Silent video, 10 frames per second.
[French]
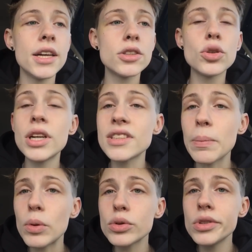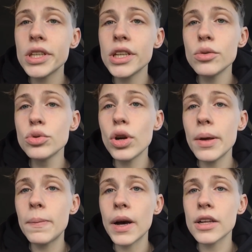de les abandonner ou de
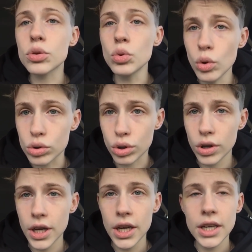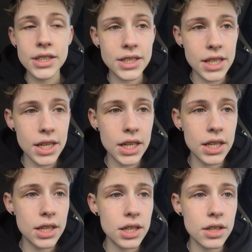les battre ou autre.
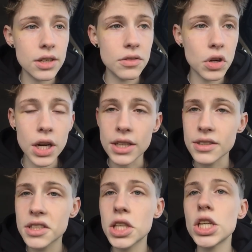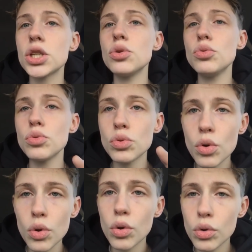C'est voilà, c'est
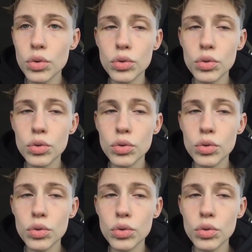une